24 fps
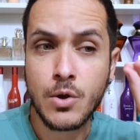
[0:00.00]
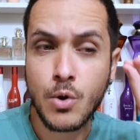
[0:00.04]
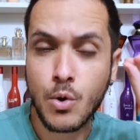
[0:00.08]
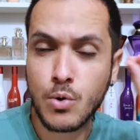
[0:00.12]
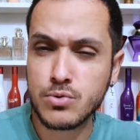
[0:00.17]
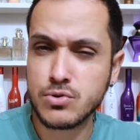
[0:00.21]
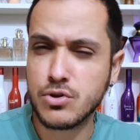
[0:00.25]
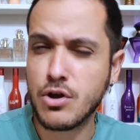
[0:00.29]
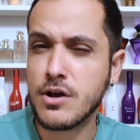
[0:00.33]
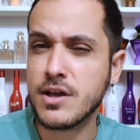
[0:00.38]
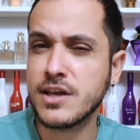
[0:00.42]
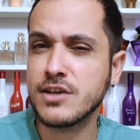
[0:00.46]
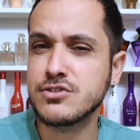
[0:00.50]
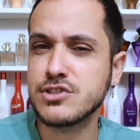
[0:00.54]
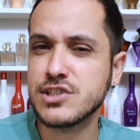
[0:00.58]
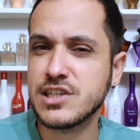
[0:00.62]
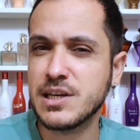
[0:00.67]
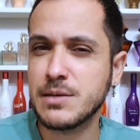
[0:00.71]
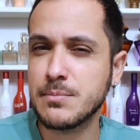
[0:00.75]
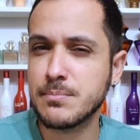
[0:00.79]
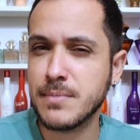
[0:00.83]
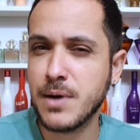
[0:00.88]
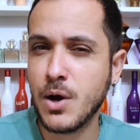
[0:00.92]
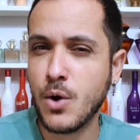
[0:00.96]
com um toquinho de
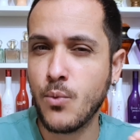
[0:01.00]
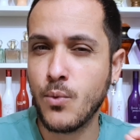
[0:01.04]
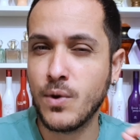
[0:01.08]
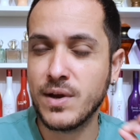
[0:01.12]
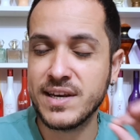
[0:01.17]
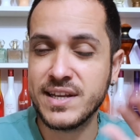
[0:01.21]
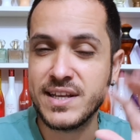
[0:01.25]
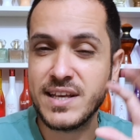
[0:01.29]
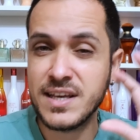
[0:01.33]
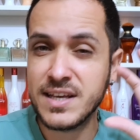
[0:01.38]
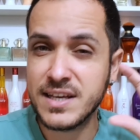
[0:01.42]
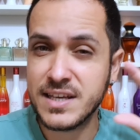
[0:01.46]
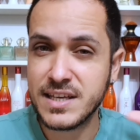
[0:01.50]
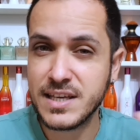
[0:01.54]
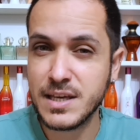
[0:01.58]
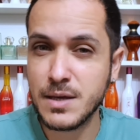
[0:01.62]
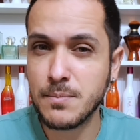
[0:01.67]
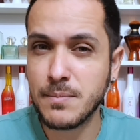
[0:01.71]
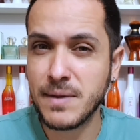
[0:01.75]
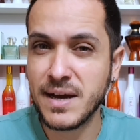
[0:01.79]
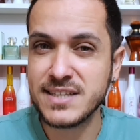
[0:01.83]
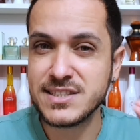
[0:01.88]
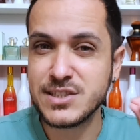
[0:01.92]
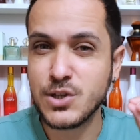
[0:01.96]
limão ali e
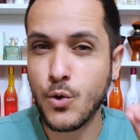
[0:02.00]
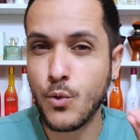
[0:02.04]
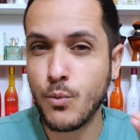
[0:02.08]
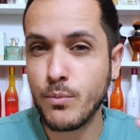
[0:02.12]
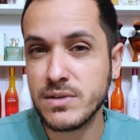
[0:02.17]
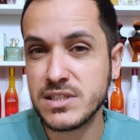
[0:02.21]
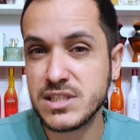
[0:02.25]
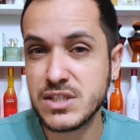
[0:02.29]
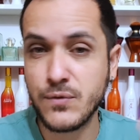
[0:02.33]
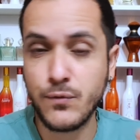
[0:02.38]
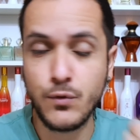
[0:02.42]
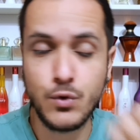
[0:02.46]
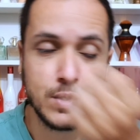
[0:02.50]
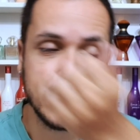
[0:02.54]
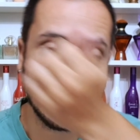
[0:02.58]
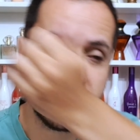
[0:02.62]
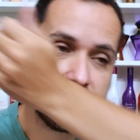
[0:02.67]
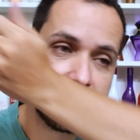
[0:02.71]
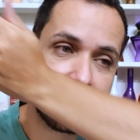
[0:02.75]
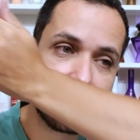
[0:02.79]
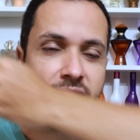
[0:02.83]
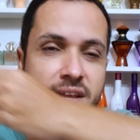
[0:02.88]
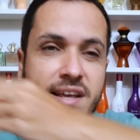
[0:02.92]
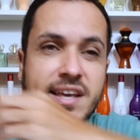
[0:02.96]
mais algumas
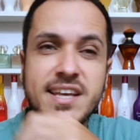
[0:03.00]
frutas,